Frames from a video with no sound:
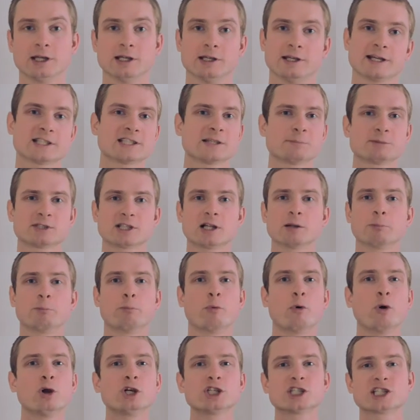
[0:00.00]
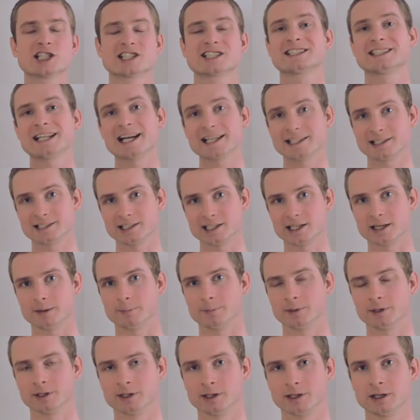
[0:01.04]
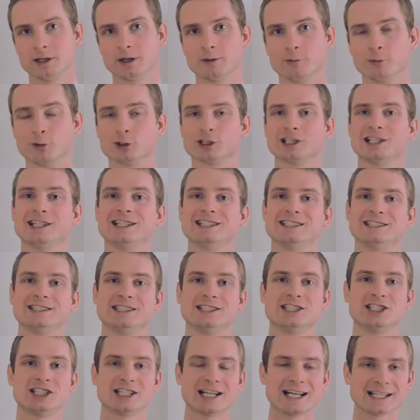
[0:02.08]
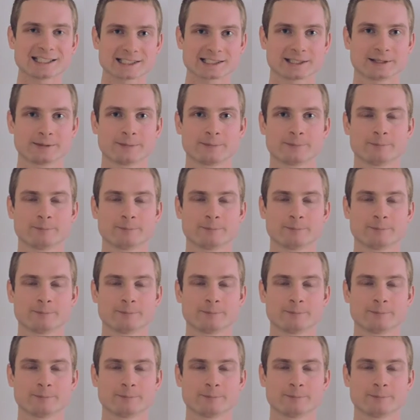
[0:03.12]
Я записал больше ста тем. Вот, и сейчас